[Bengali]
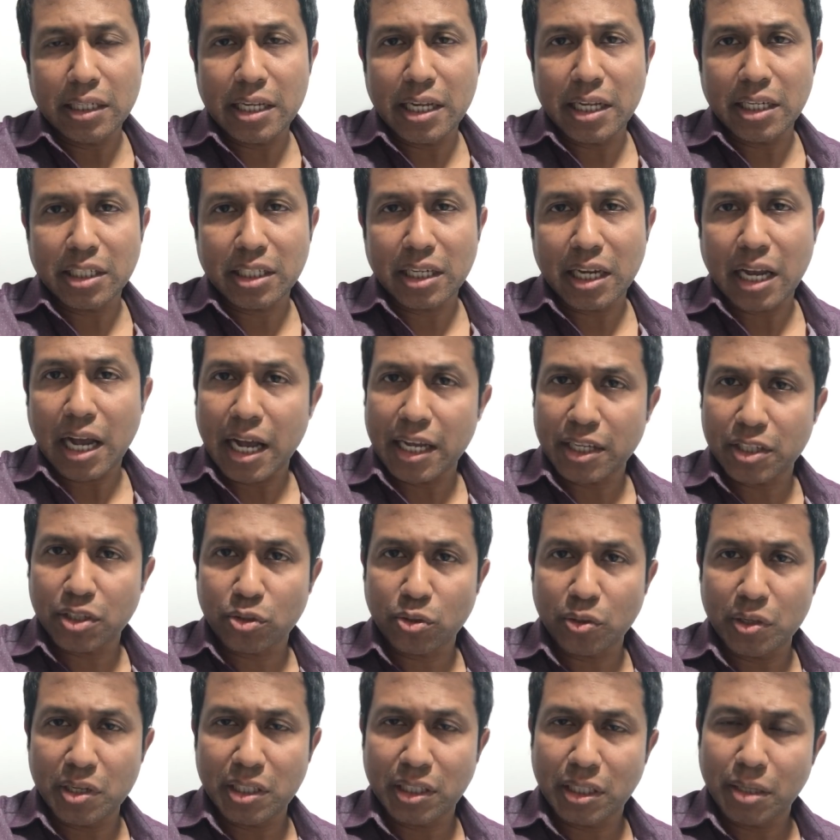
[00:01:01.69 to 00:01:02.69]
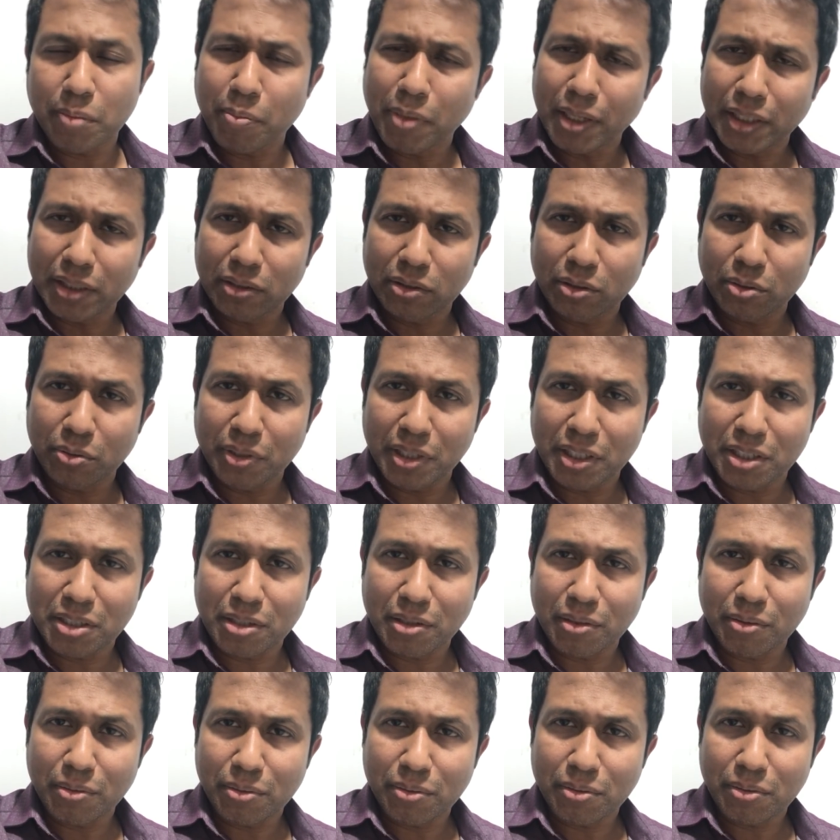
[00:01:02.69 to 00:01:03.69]
গিয়ে সে আশ্রয় নিতে বাধ্য
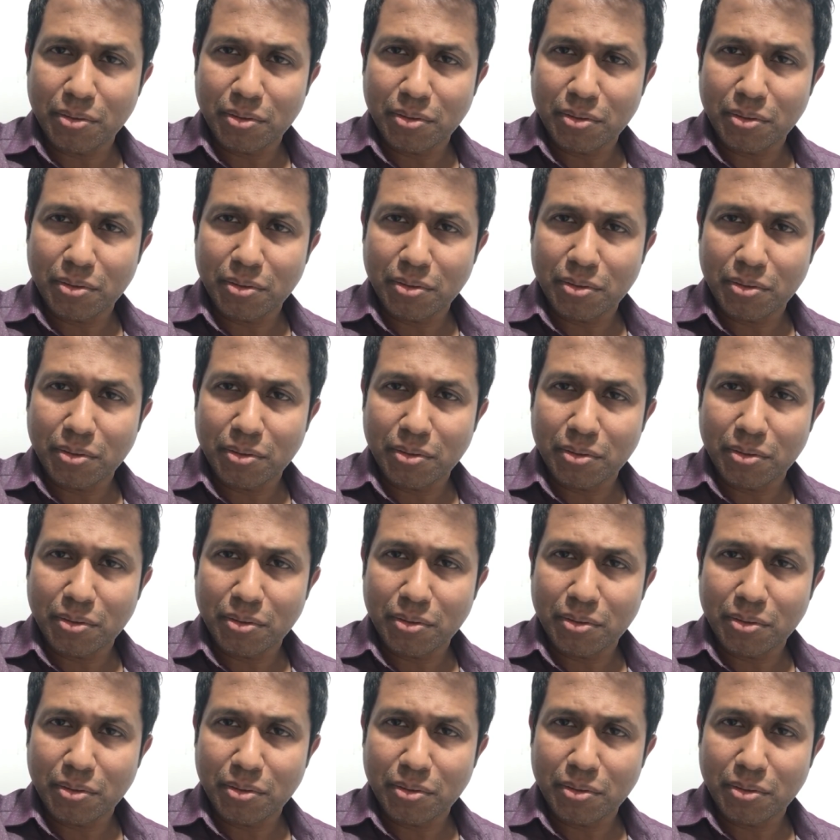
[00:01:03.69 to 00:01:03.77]
হয়েছিল